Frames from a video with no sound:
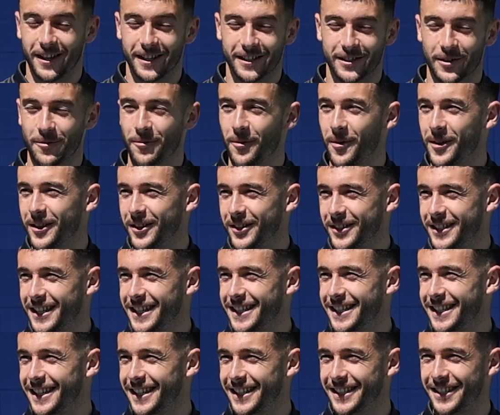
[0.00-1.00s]
esos momentos
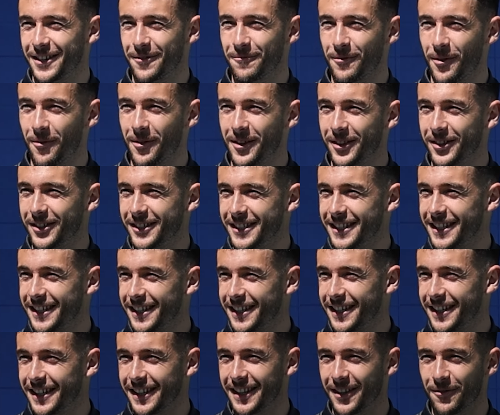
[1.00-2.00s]
es, son momentos
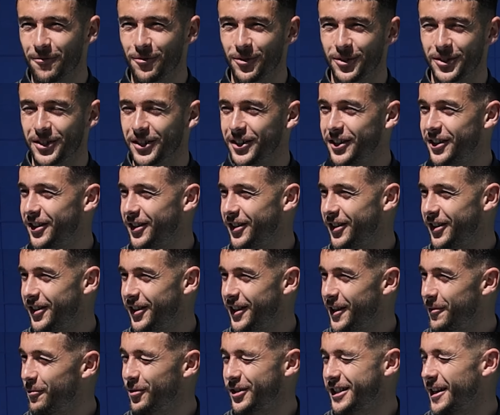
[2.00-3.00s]
de,
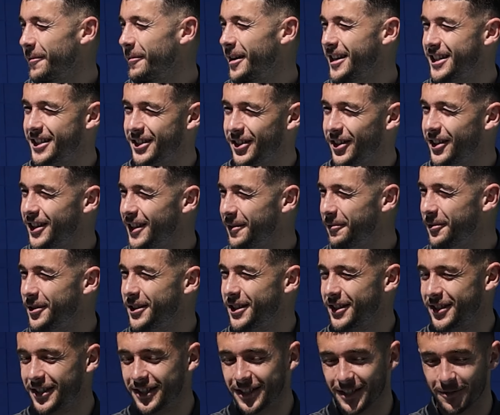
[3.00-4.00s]
mucho, de mucha pasión, de
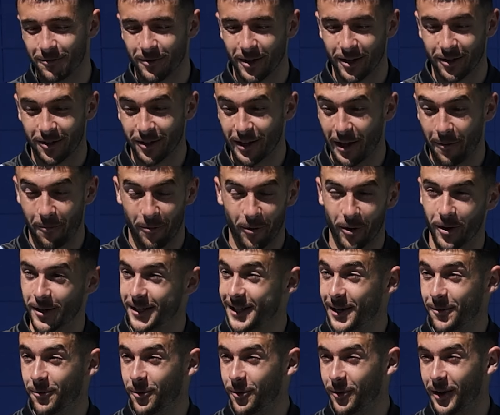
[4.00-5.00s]
mucho sentimiento. Tampoco
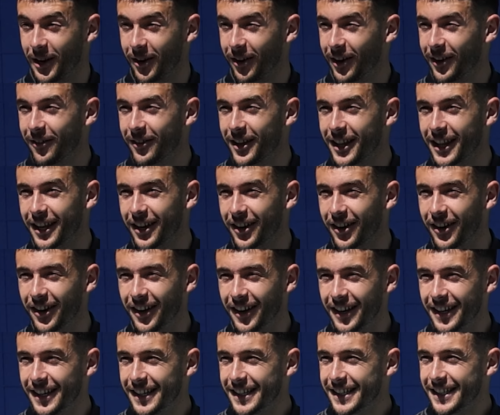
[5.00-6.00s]
sé muy bien lo que me dijo,
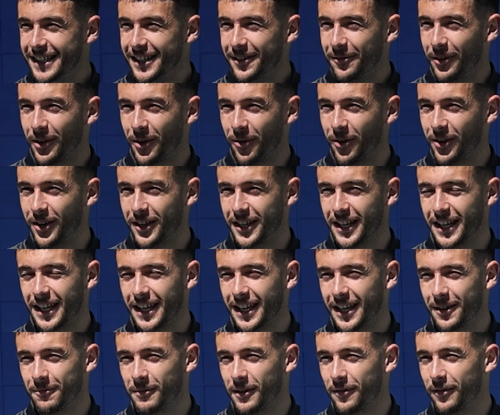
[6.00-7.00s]
pero bueno,
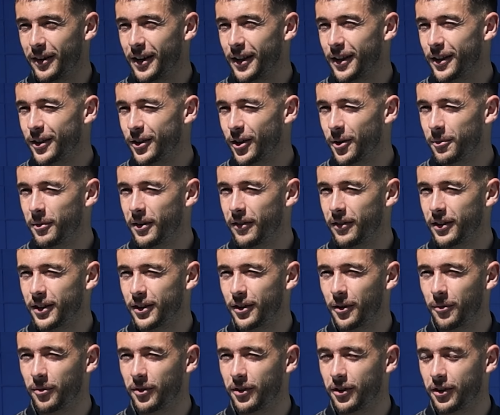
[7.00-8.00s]
eh, me felicitó, me
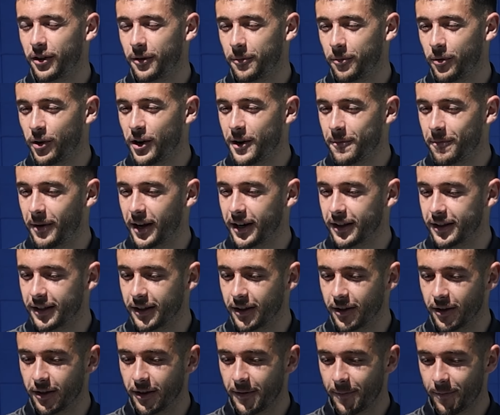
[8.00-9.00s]
felicitó por, por el
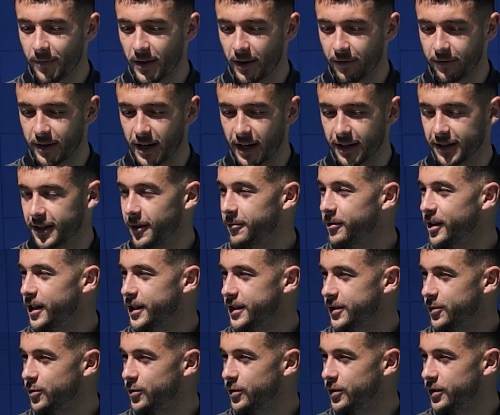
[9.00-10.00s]
partido. Al final también
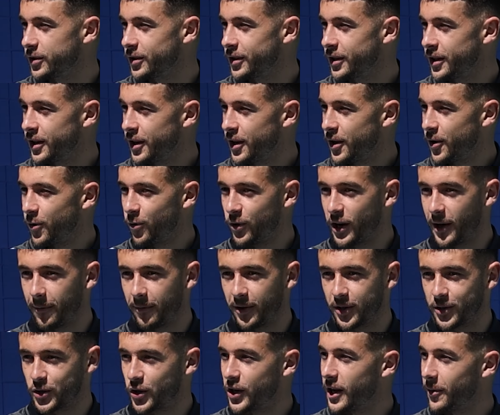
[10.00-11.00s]
es un, una
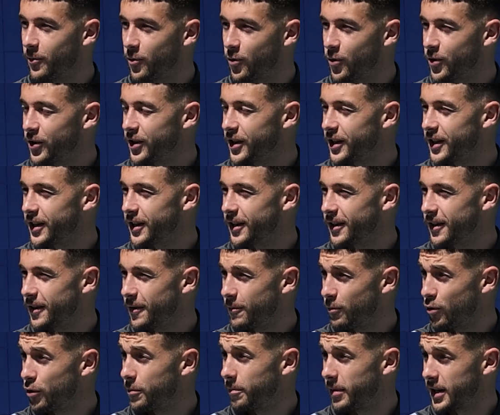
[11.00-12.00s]
persona muy,
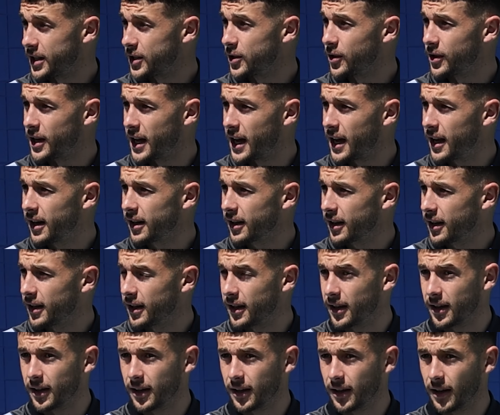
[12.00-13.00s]
muy pasional,
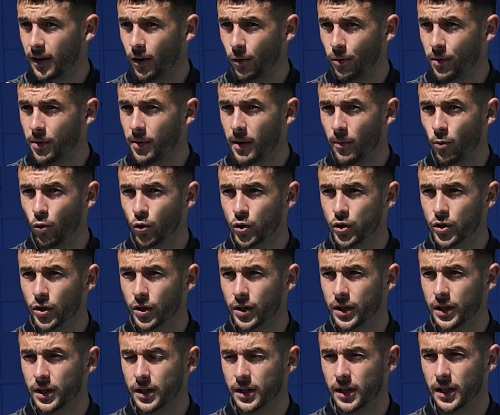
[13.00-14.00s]
que, lo vive
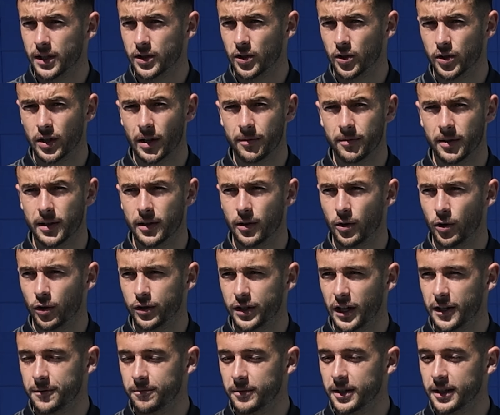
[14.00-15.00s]
mucho y eso también nos lo
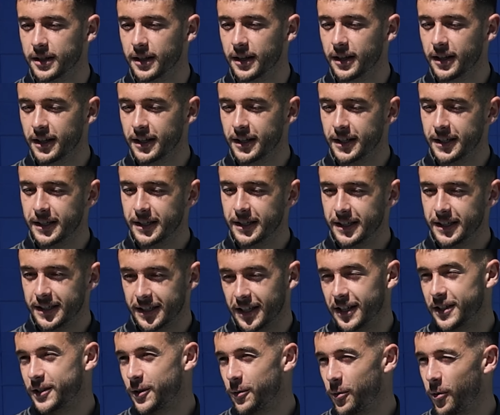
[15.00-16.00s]
transmite.
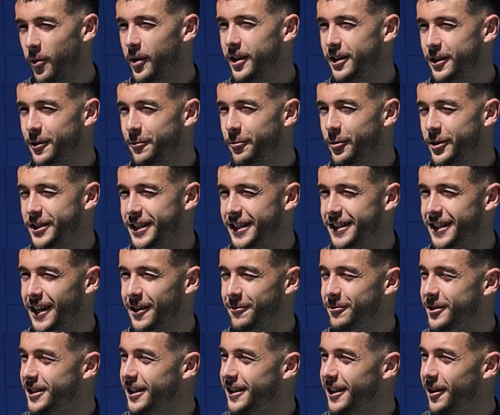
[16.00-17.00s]
Y en esos momentos pues se
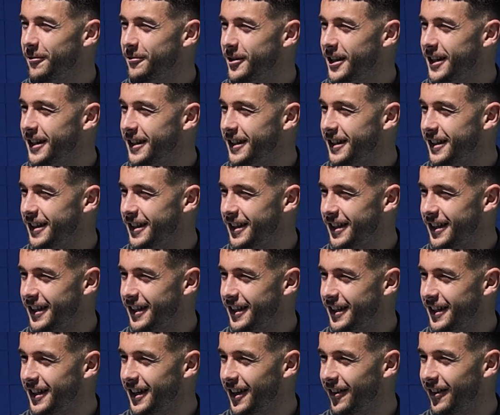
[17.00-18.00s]
transmite también y,
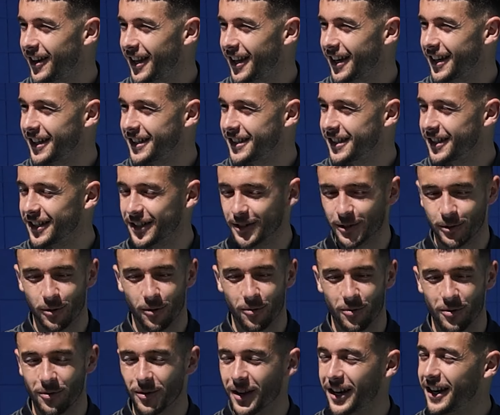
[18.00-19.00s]
la verdad que sí que
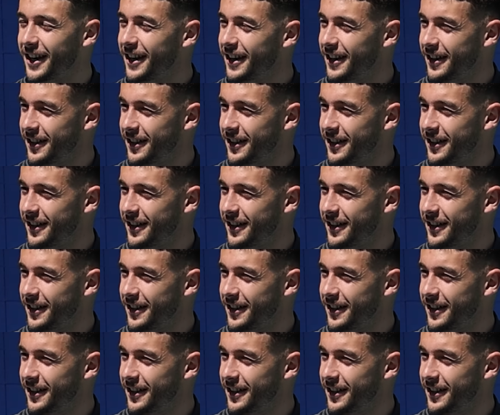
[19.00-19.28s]
estuvo muy bien.